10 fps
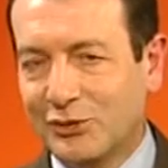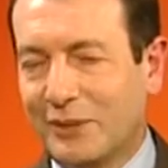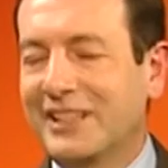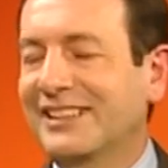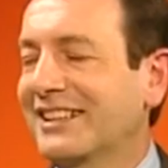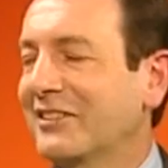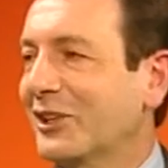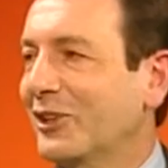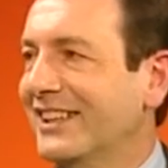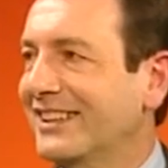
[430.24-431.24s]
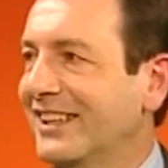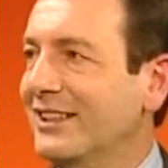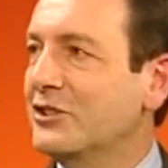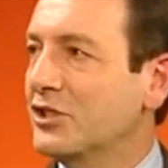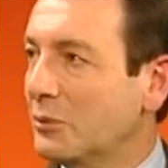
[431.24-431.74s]
solamente
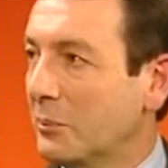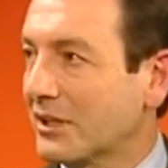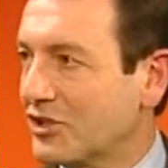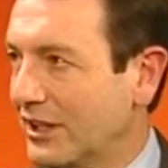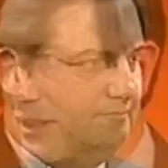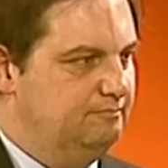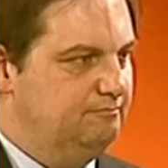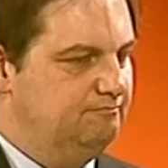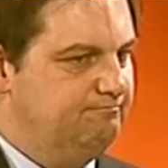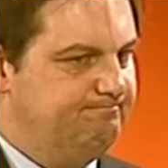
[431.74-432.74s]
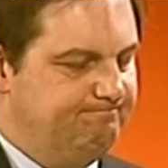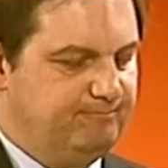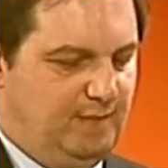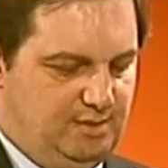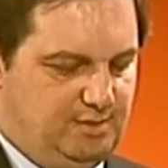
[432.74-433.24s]
il 5% della
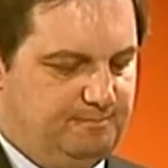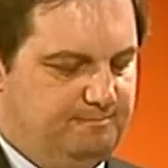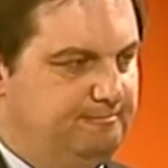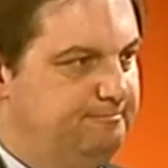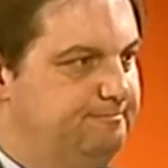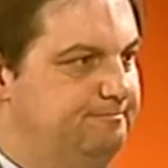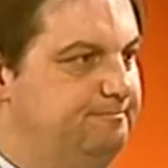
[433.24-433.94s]
popolazione, sì. quindi abbiamo un